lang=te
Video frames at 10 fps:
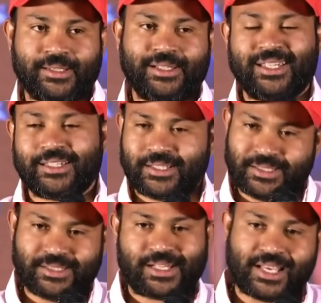లేదండి
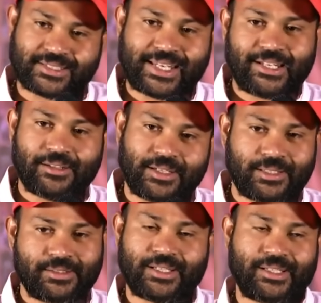ఇది నా స్టైల్లో
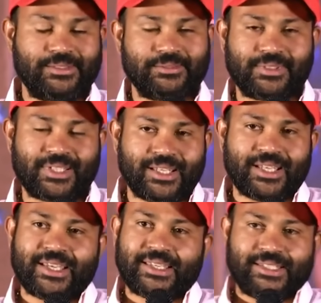లేదు ఇలా అని
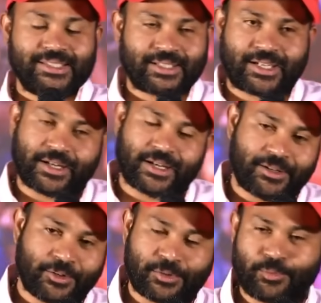ఇంకా
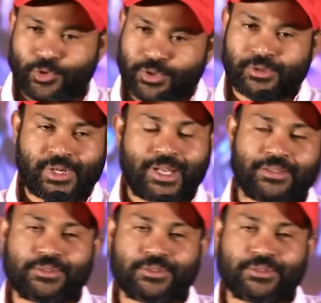ఒక మూడు నాలుగు